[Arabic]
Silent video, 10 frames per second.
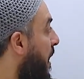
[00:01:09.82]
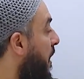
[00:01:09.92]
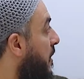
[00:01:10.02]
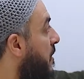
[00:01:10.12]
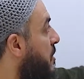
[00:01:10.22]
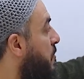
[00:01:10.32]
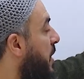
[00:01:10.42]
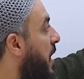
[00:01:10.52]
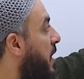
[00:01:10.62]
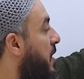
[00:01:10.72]
هاي
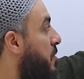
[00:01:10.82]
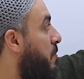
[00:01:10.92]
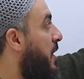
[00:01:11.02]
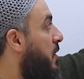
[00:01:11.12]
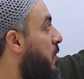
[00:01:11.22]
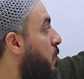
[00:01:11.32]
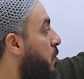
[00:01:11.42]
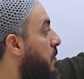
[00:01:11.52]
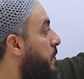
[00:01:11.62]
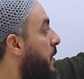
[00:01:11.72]
التجميعة أنا جمعت
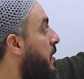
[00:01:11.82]
لكم